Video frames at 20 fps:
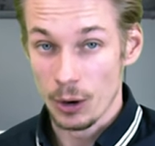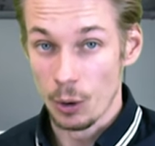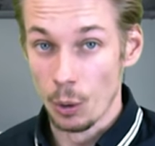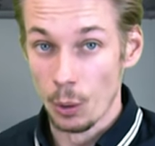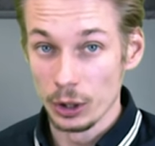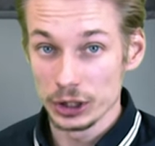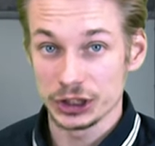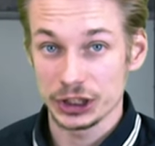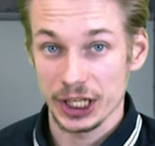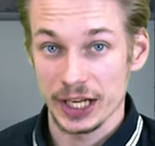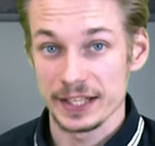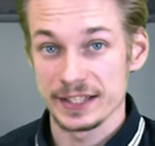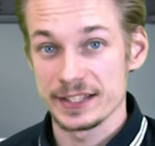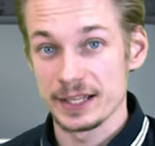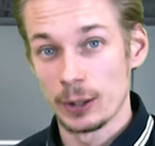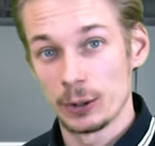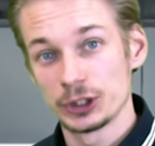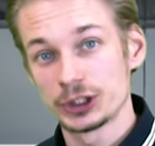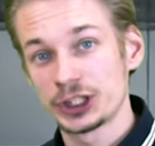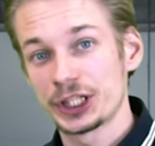Очка от
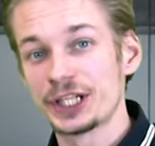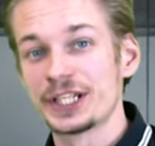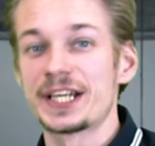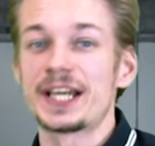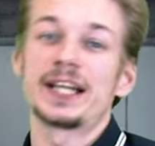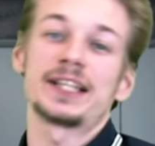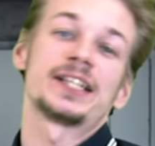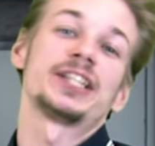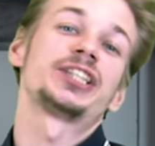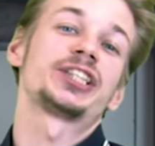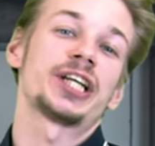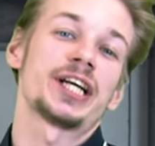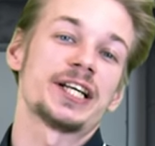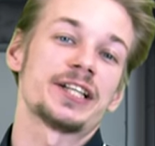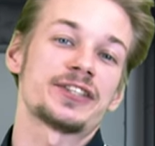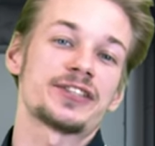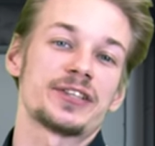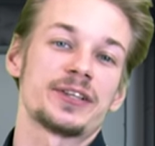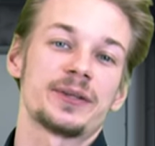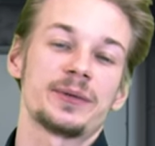заочки не
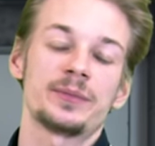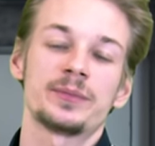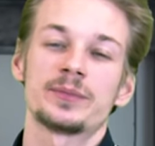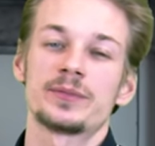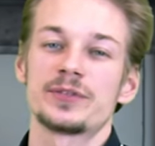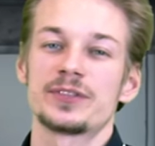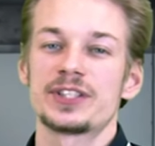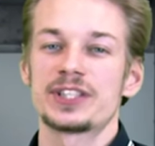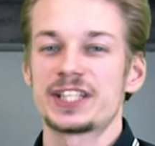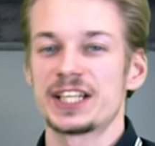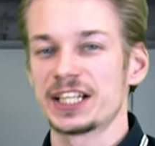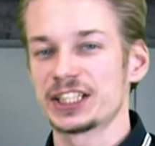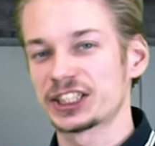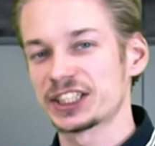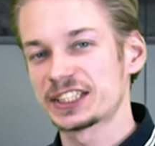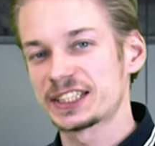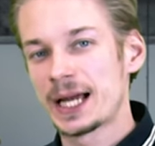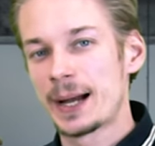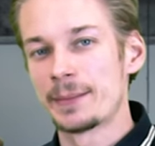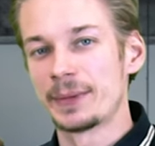отличается те
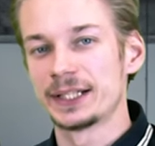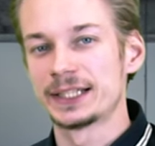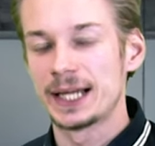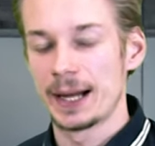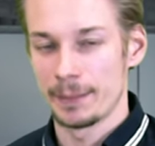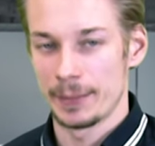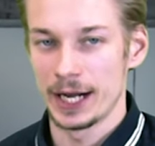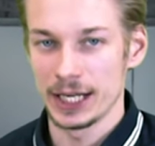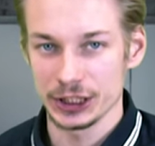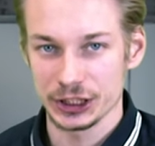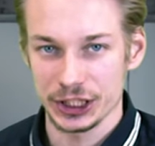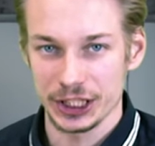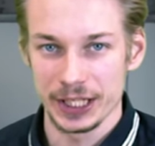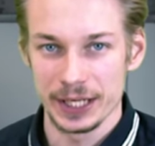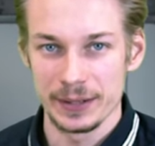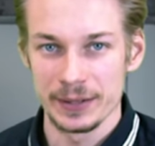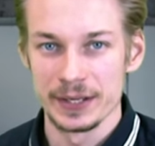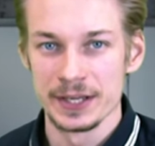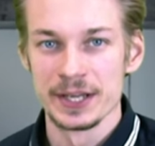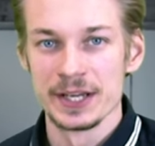же самые
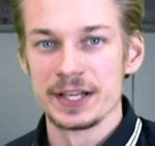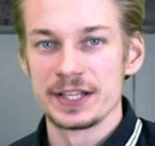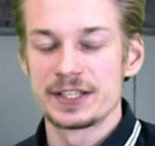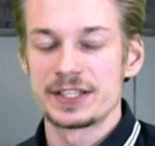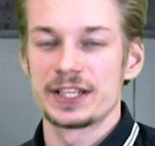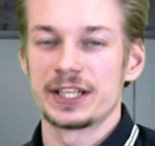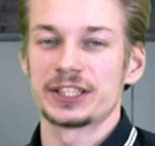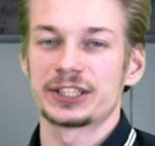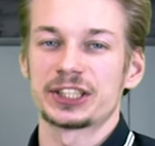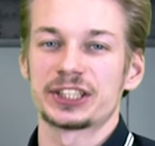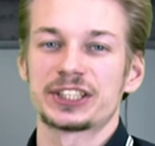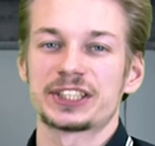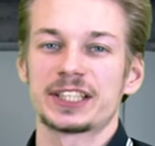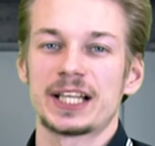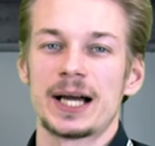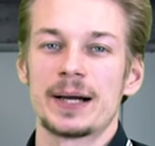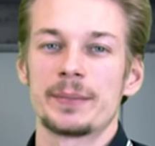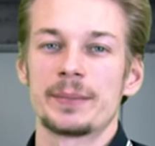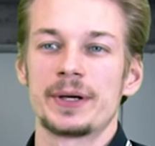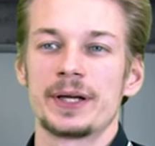домашки, те же
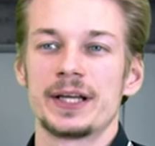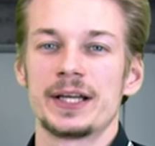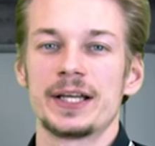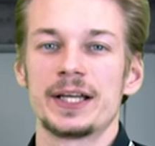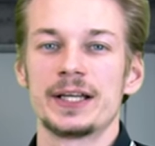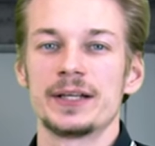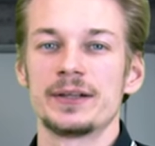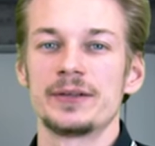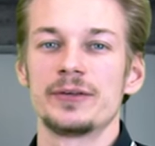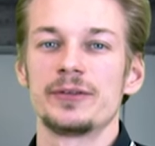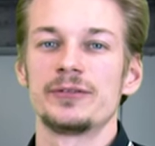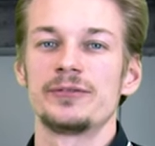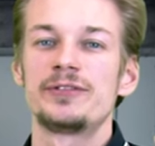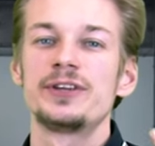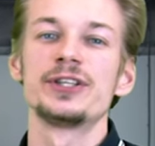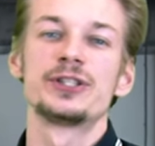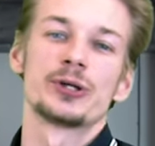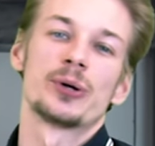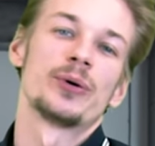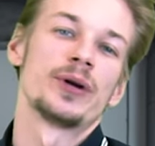самые
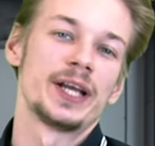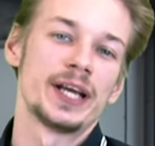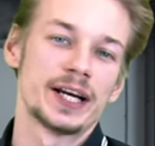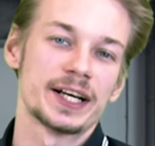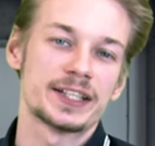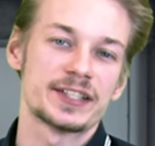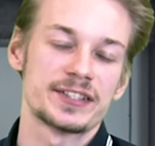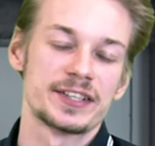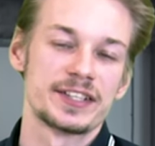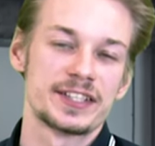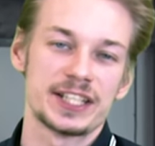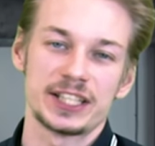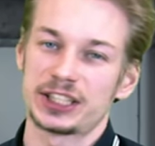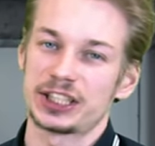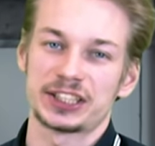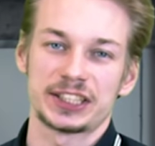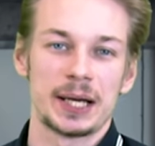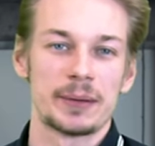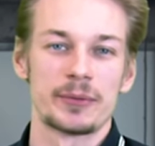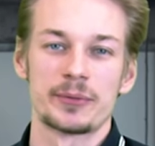видеолекции, те
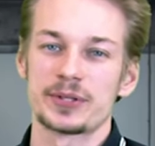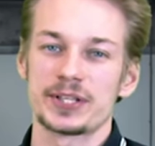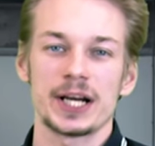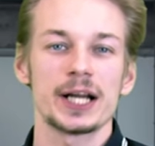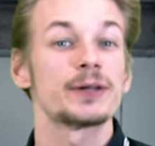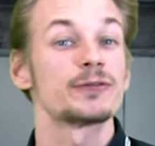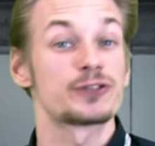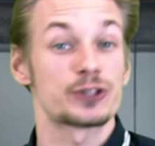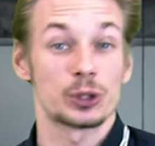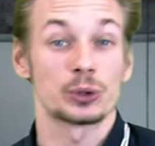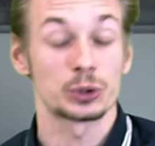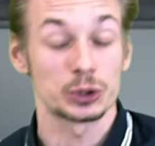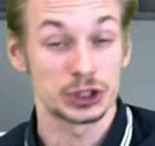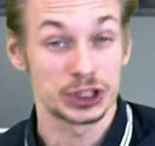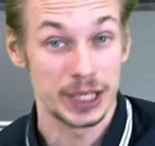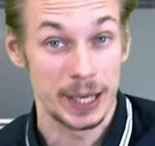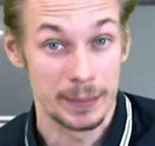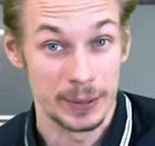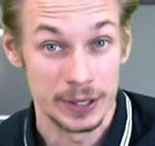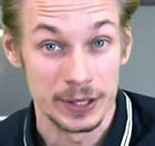же самые материалы, все то же
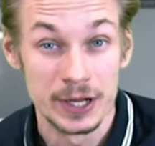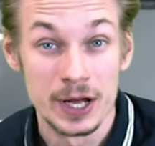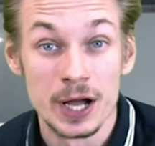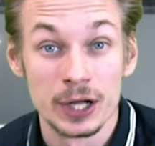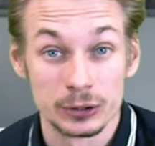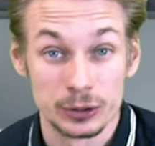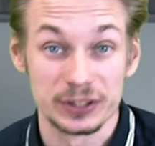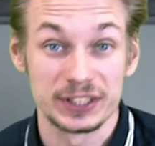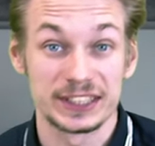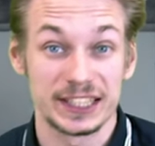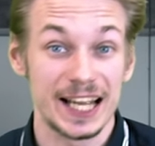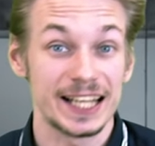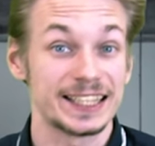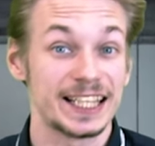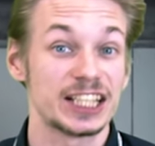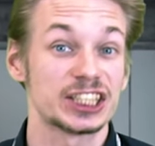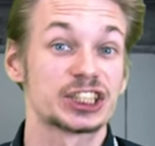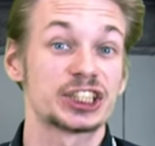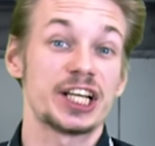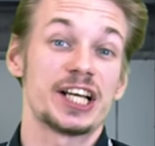самое. То есть вся
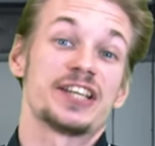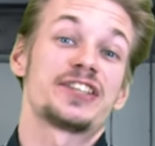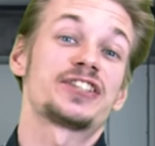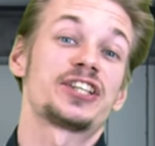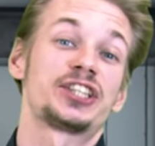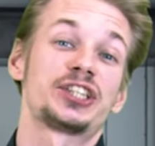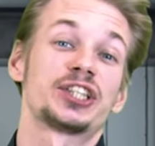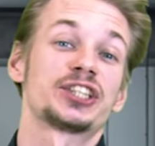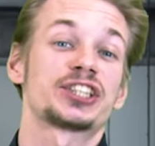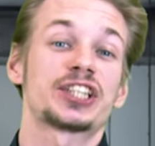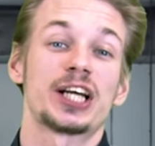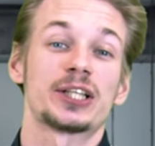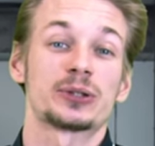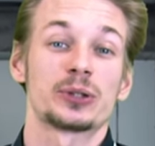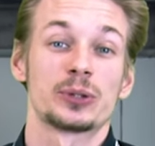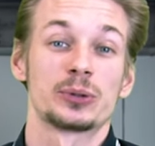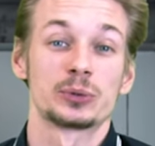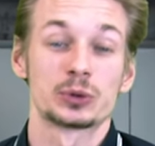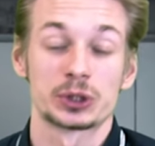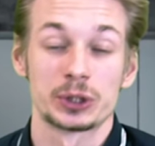та жесть, через
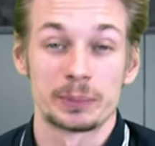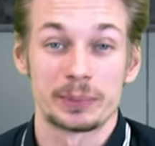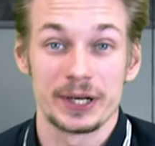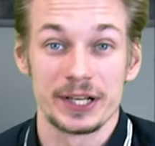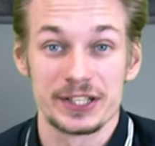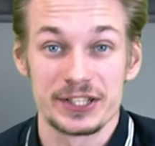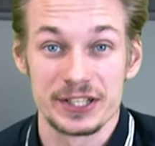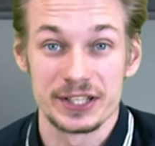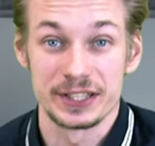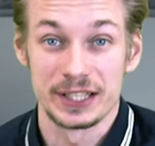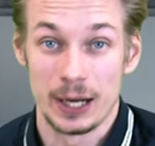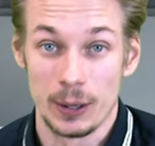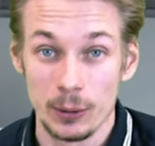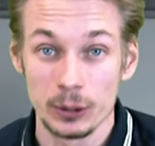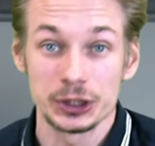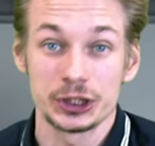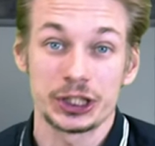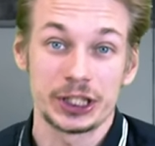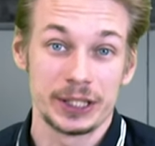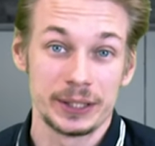которую нужно пройти и на
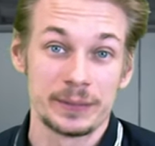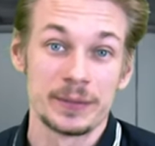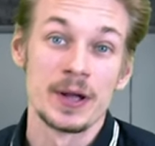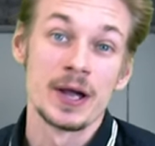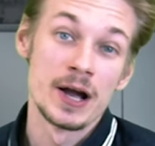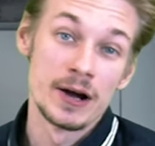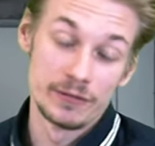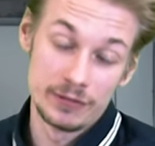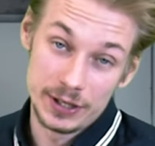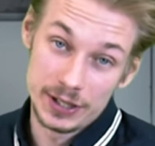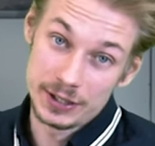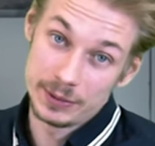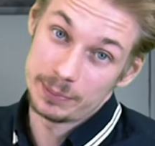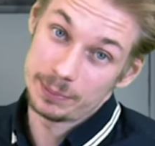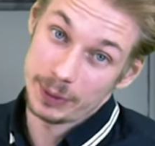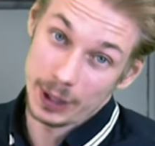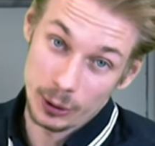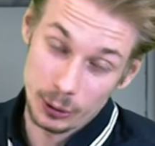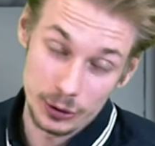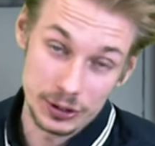очке, вы
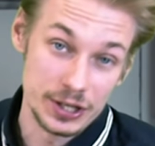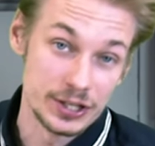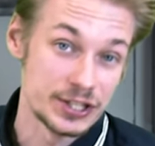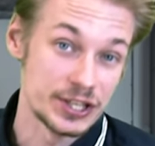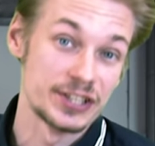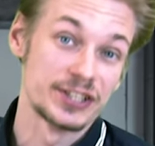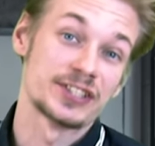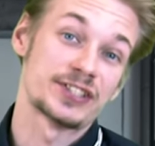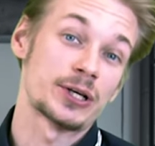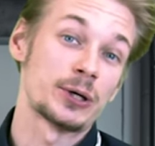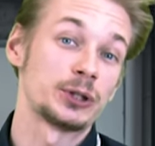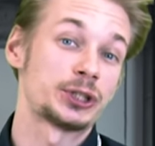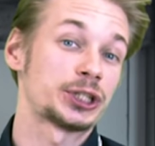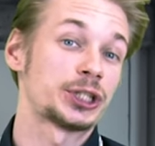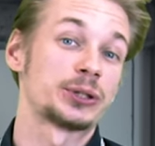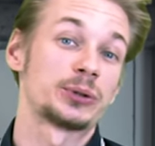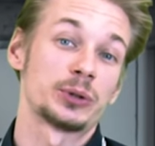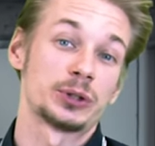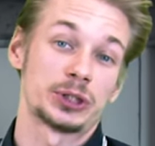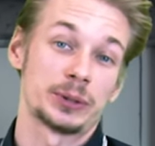проходите и на
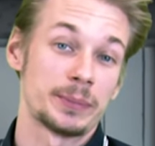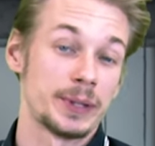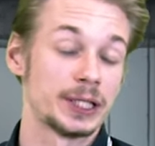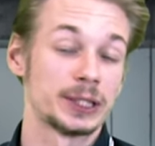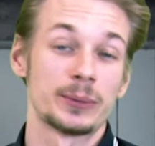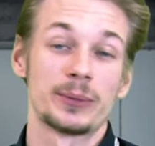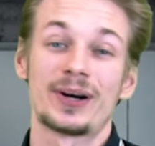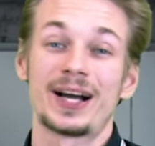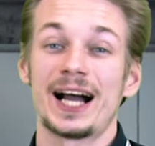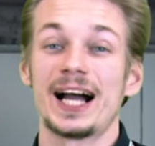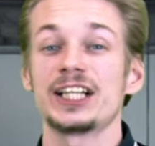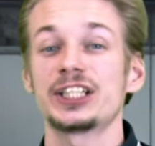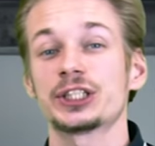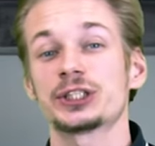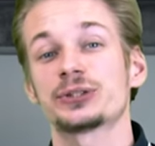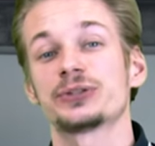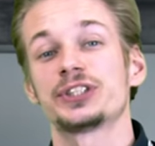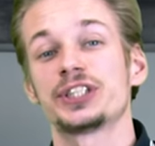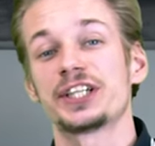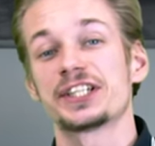заочке тоже. Поэтому
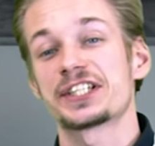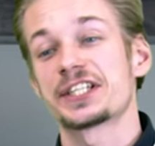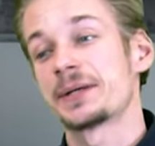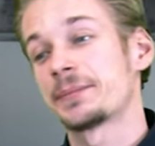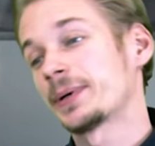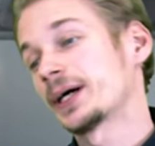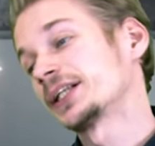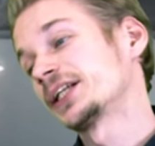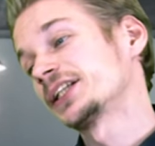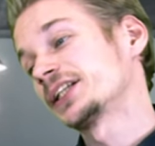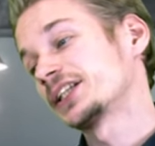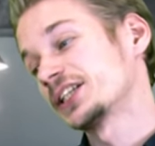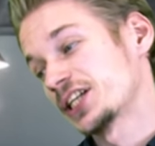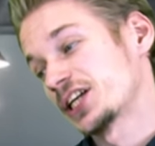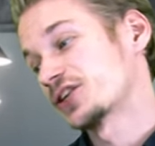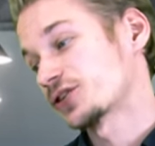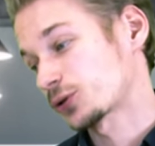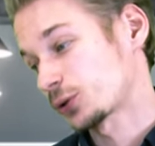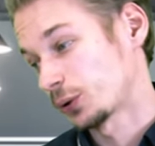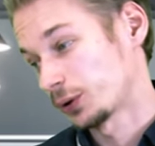качество здесь не падает
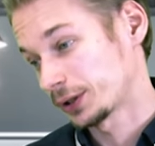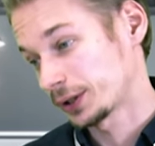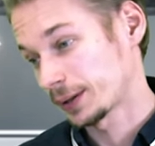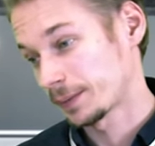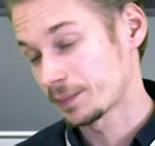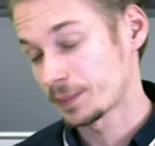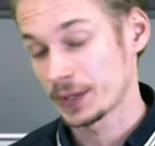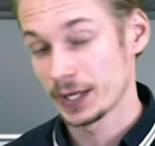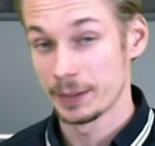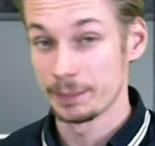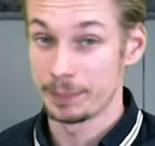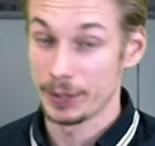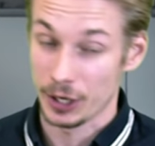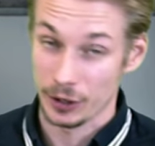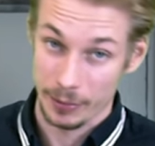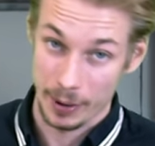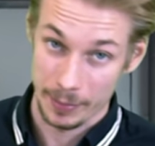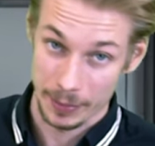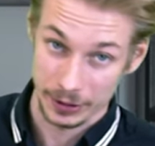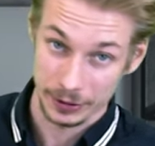нисколько.
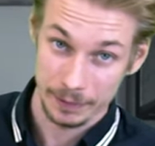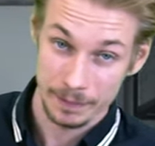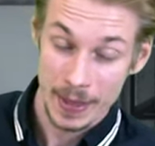Первый момент.